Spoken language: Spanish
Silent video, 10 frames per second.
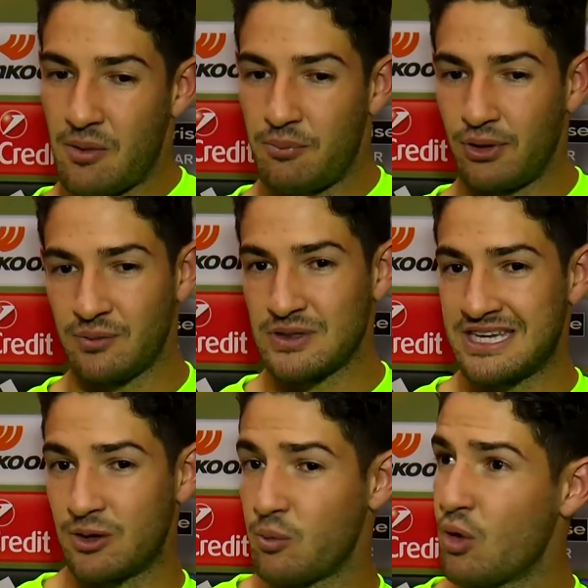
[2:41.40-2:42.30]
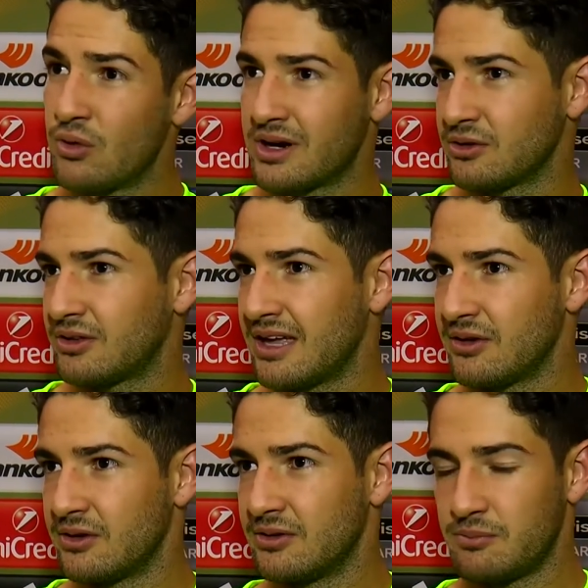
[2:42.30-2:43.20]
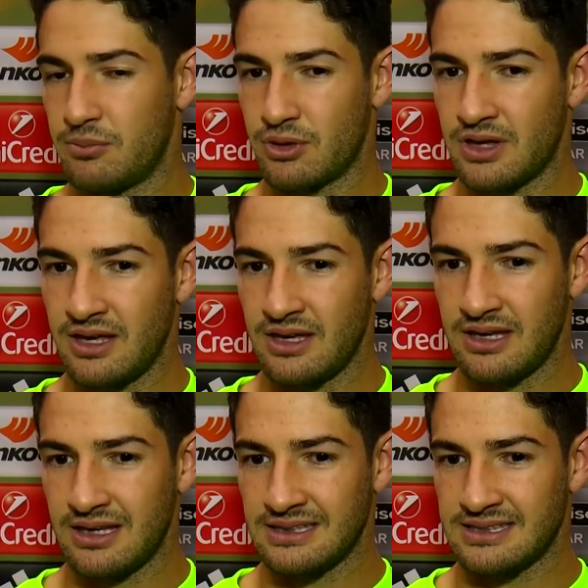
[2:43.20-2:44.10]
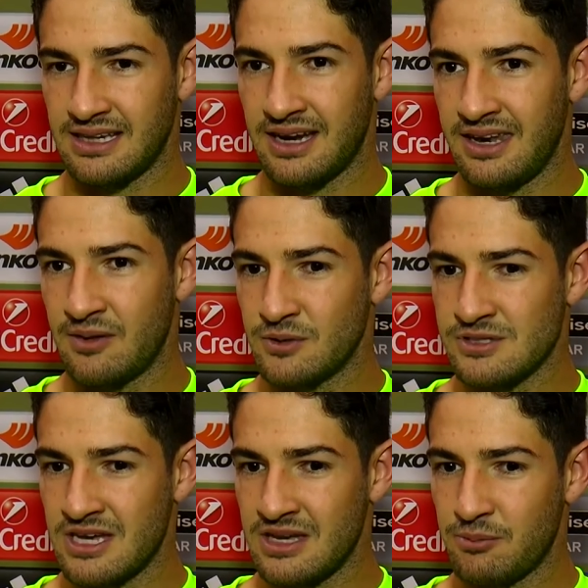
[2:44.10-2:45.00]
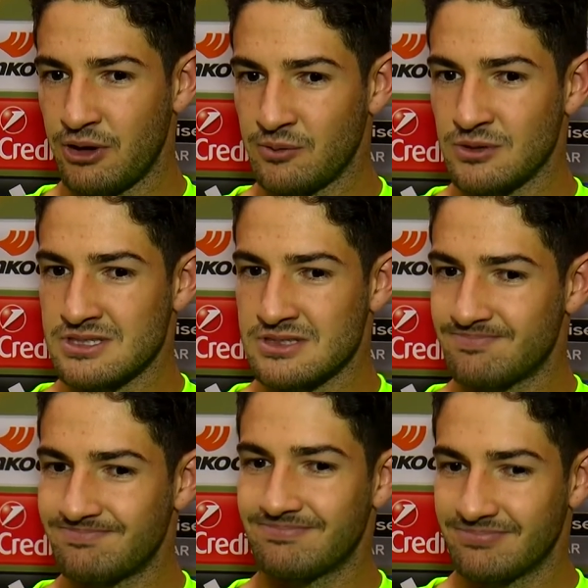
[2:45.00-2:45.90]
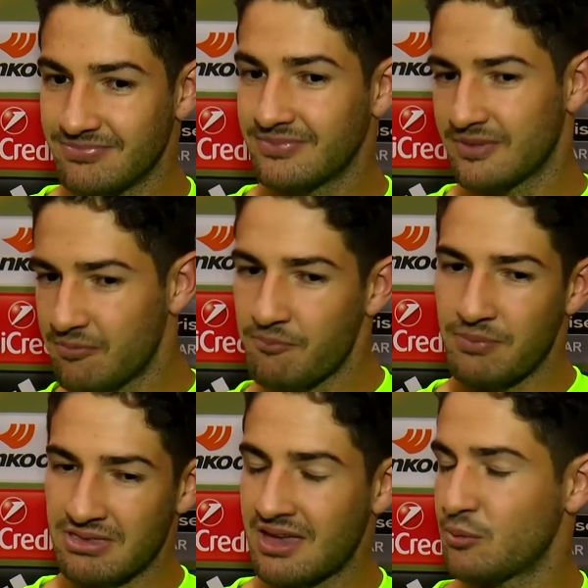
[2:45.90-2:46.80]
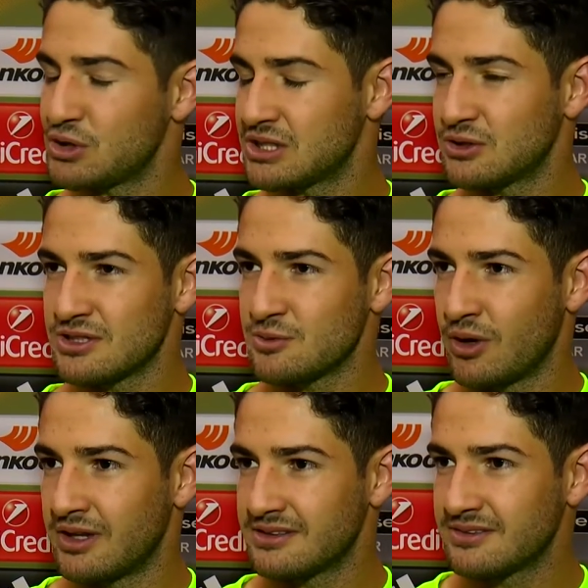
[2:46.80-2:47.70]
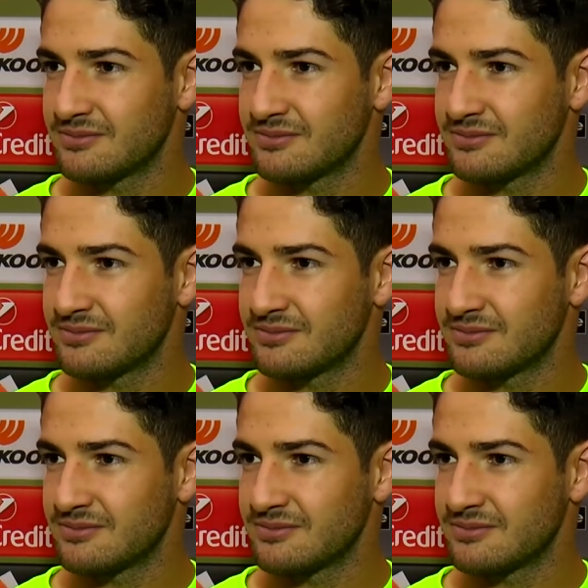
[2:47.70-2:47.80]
podemos hacer un buen resultado, porque si ganamos ahí podemos pensar muchas cosas buenas.